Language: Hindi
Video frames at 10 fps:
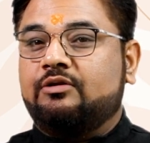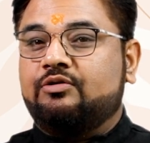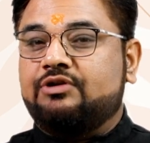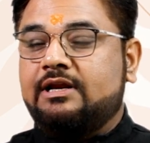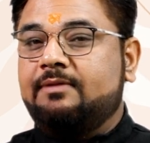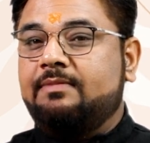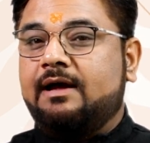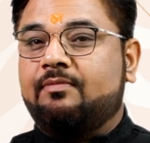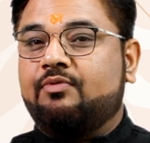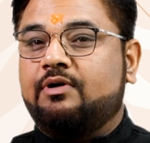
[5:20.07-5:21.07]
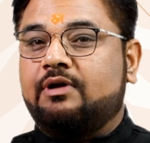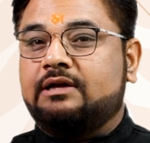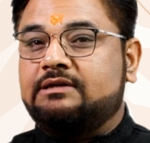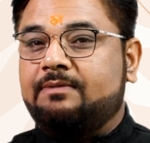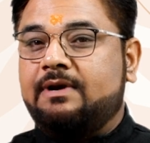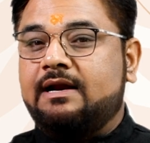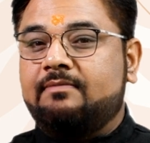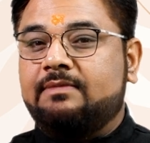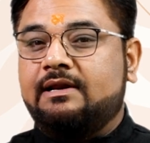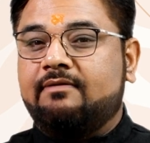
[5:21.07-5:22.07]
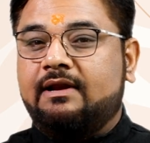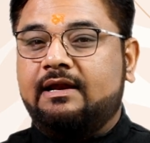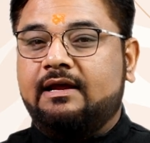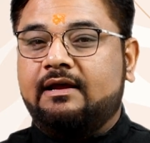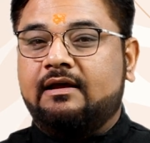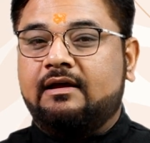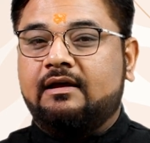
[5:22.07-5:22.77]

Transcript: तो शनि भी आपको अच्छे परिणाम देने वाले हैं